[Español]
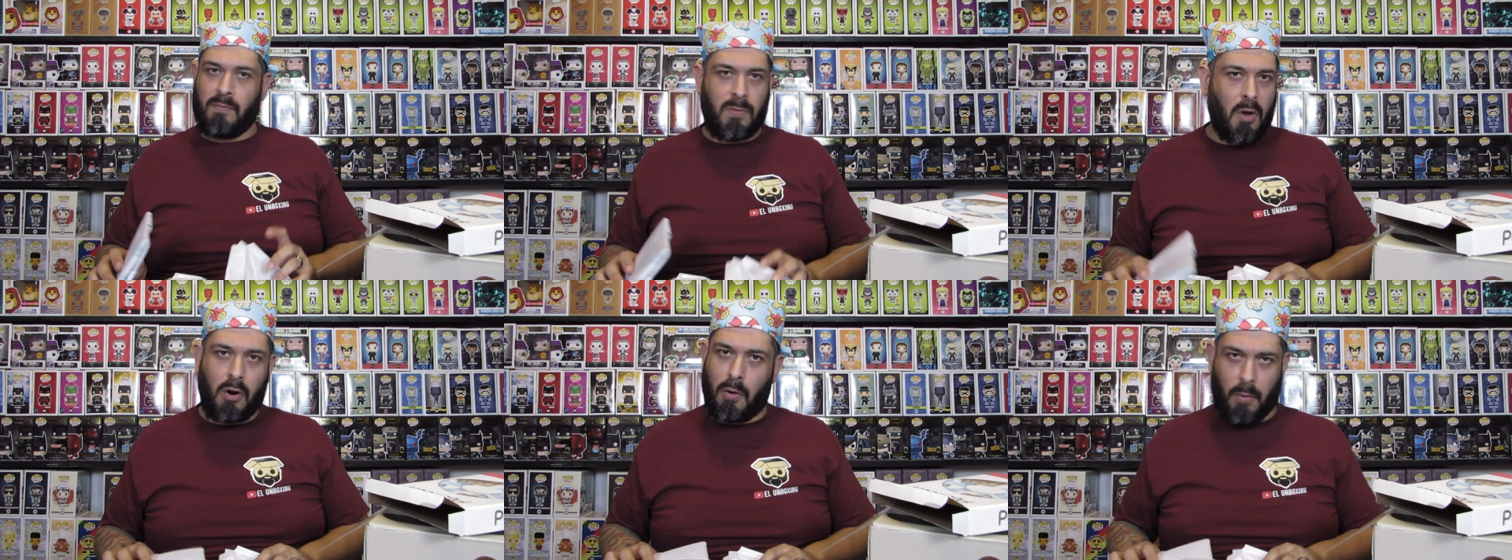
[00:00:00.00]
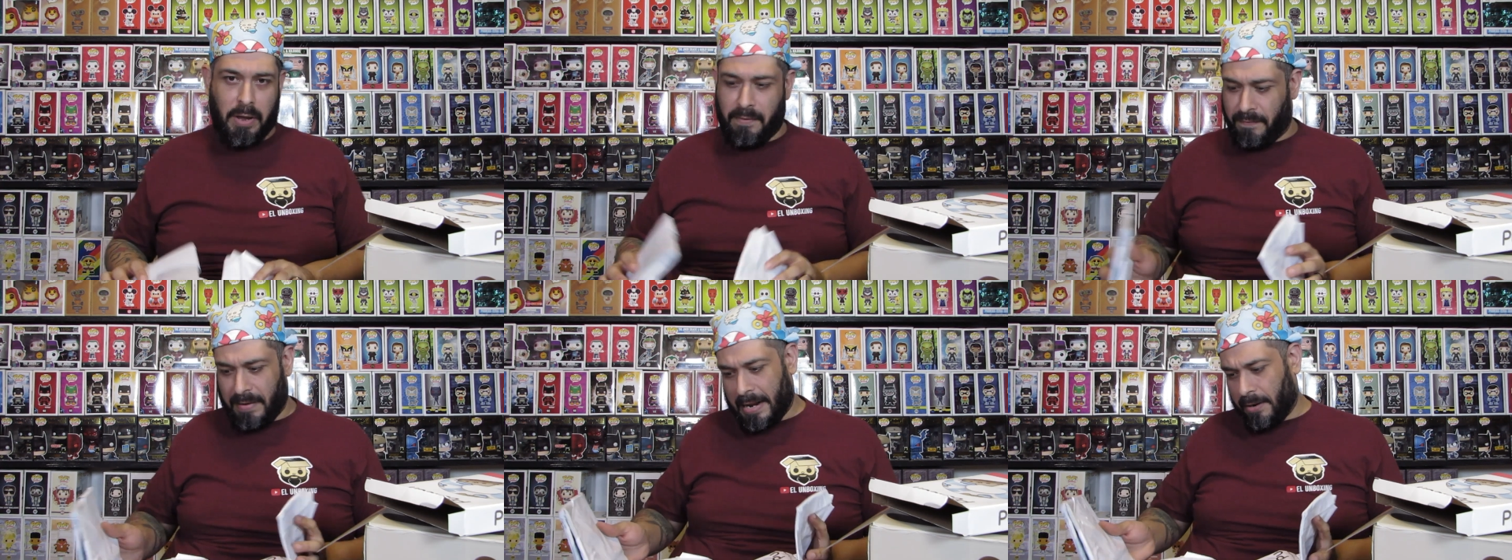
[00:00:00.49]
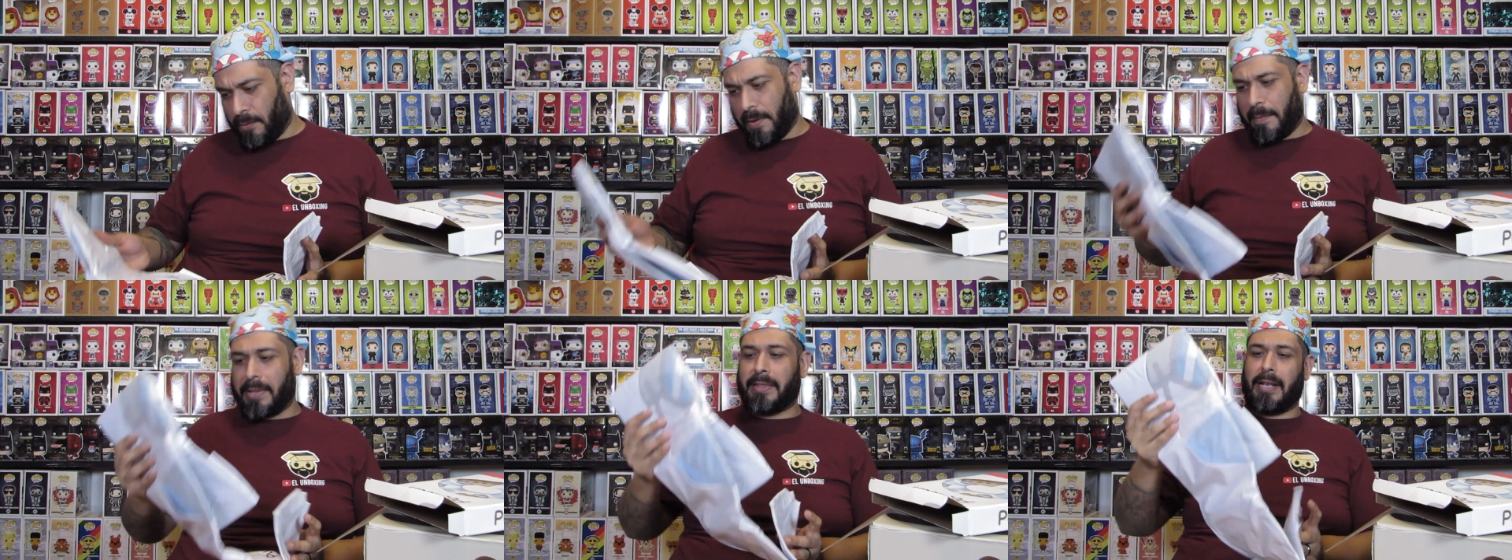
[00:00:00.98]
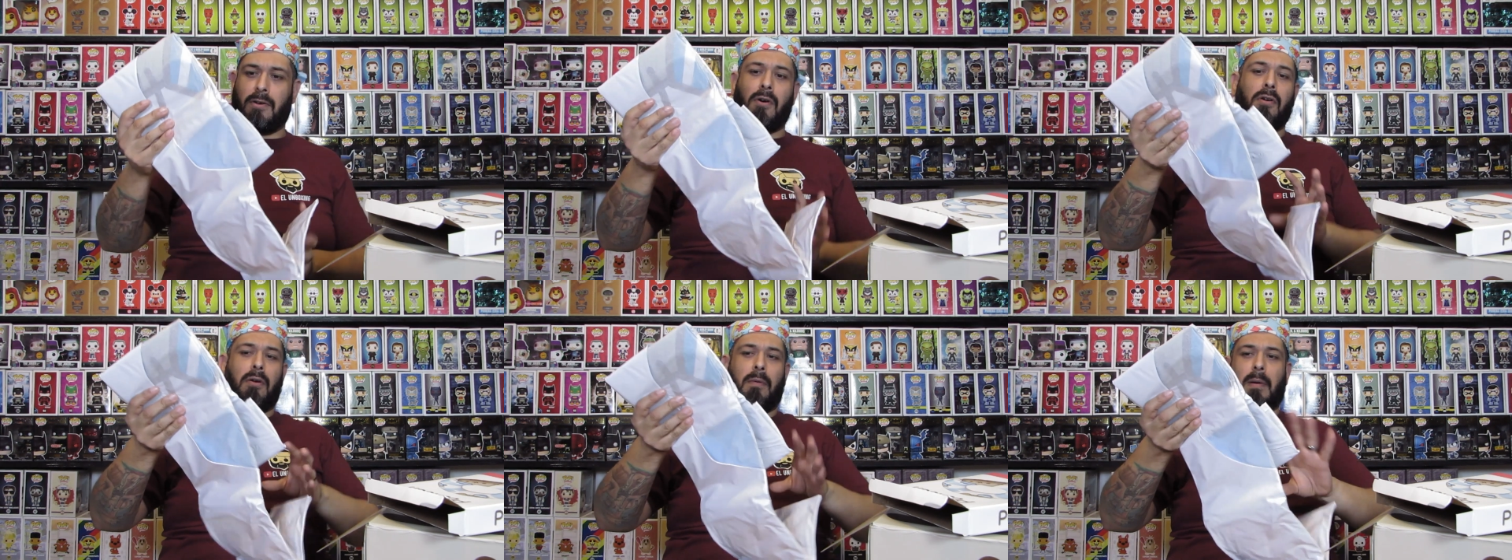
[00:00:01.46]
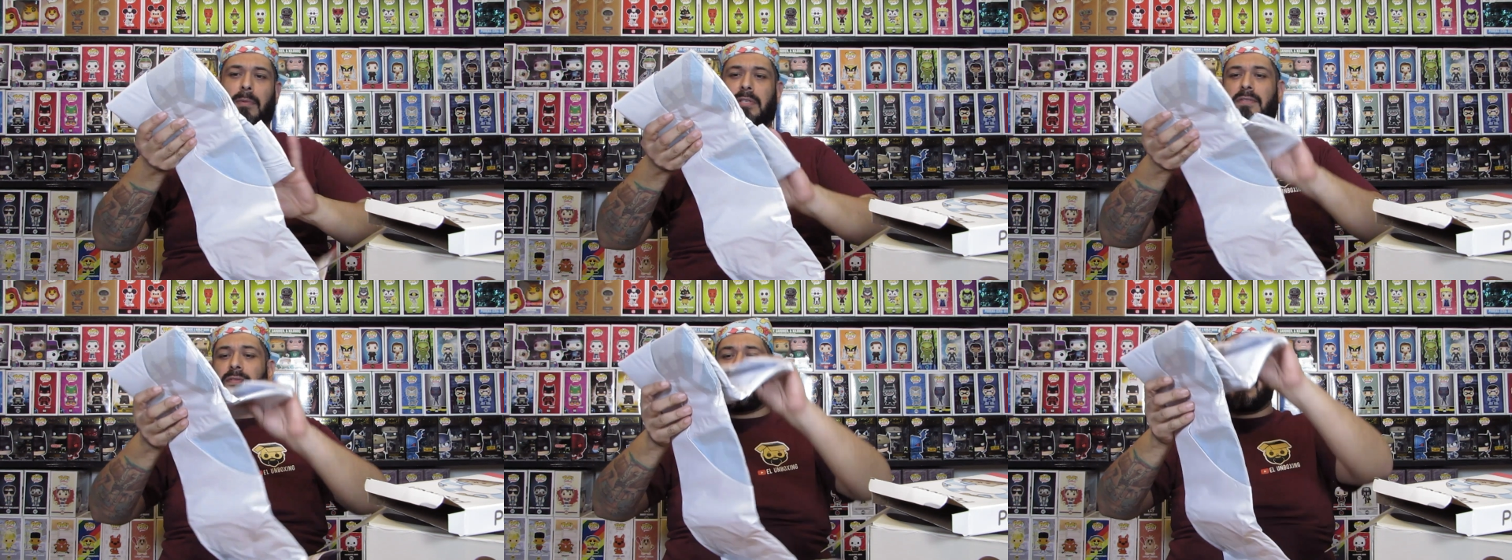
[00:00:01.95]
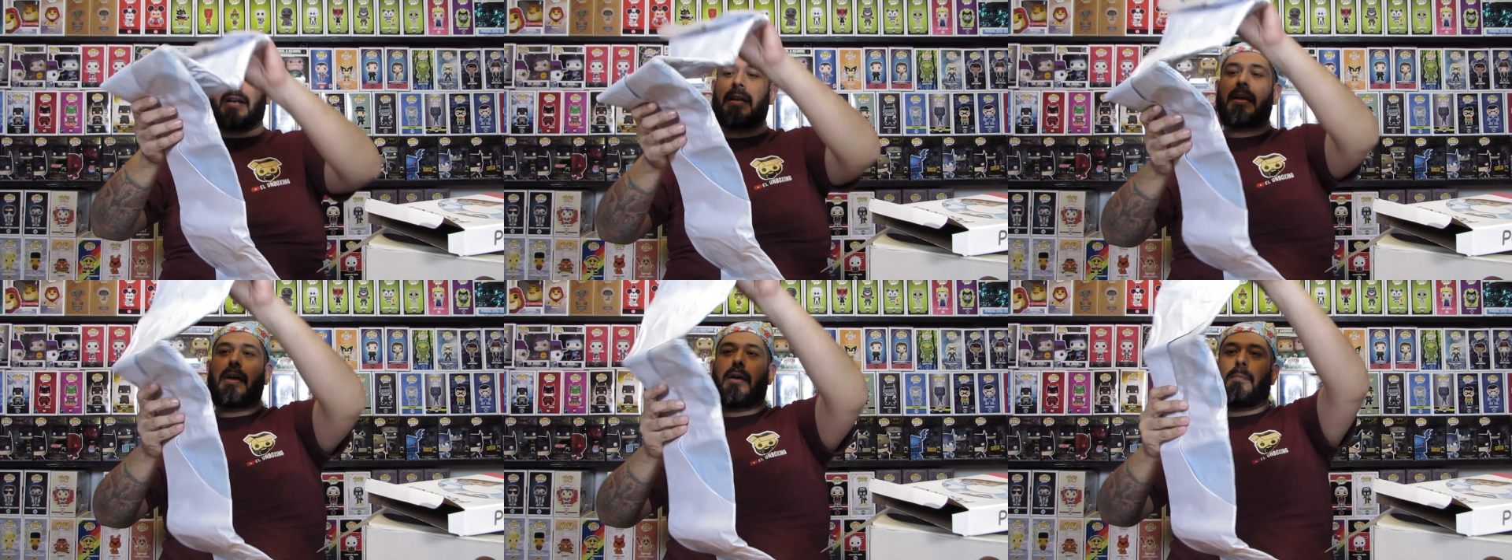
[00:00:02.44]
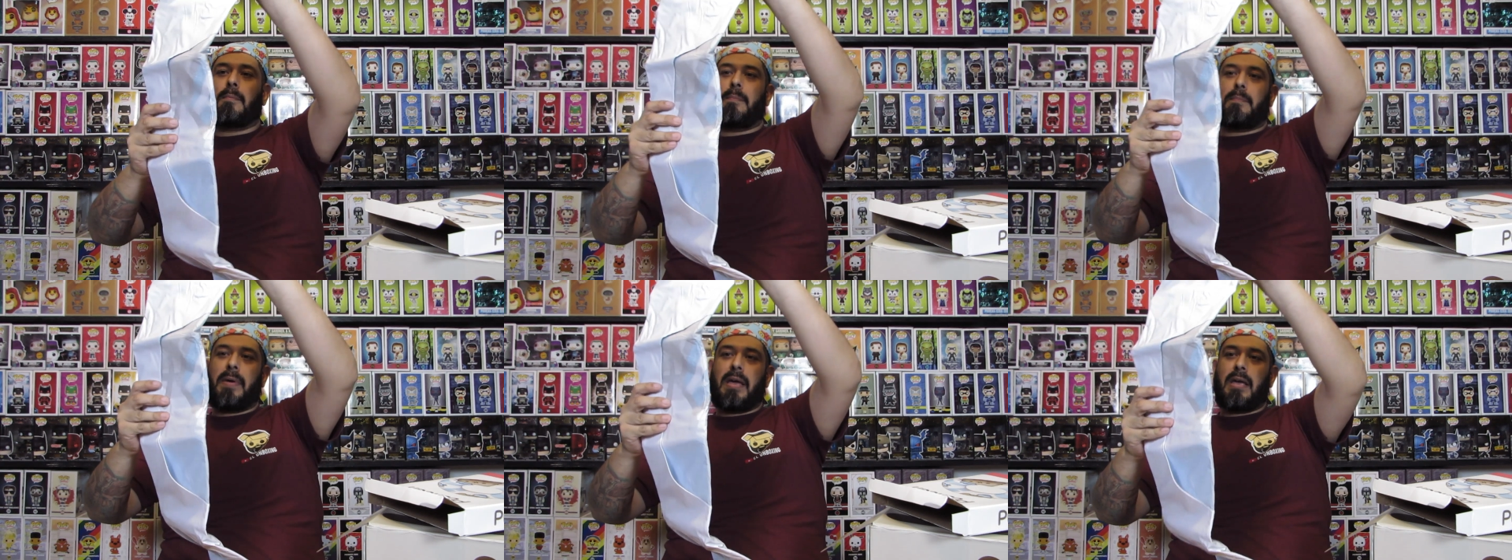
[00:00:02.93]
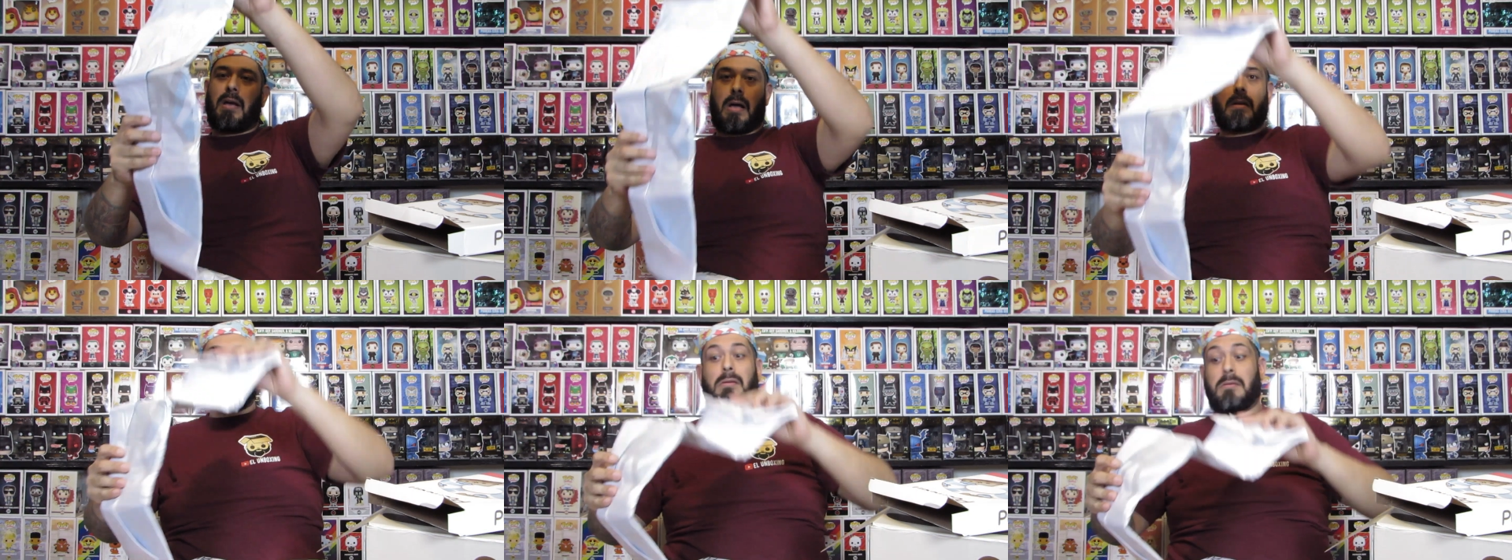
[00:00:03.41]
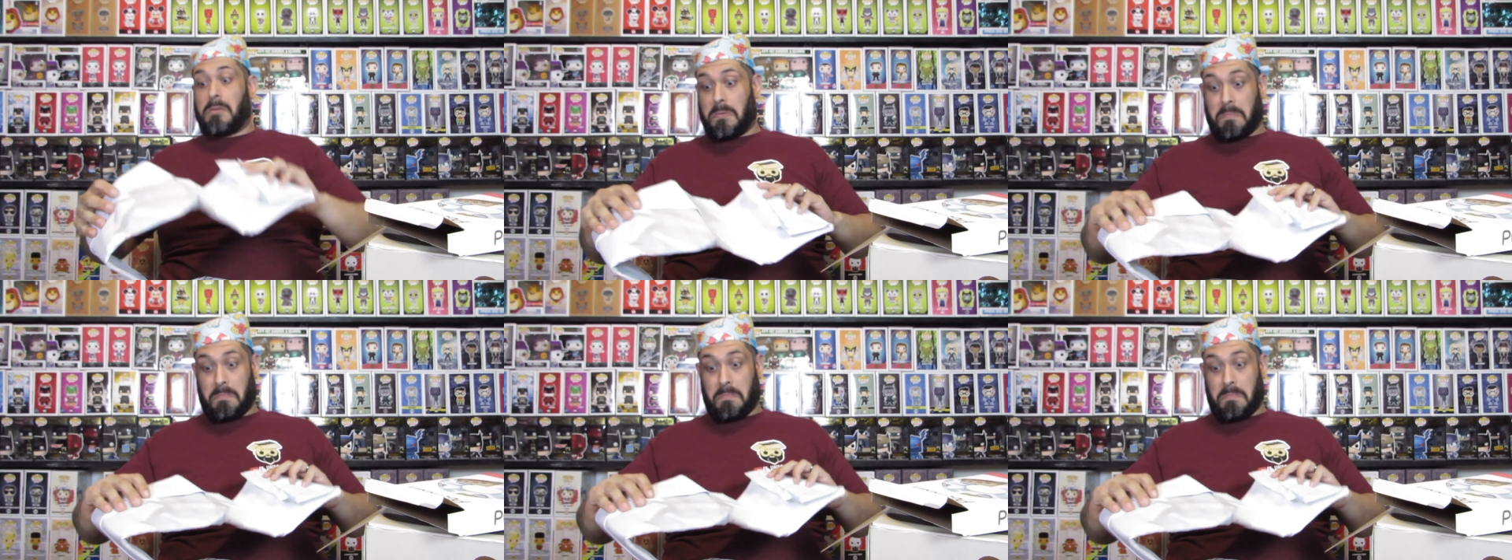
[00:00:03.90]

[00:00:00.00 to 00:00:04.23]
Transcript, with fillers: No lo voy a inflar, obviamente no lo vamos a inflar. Pero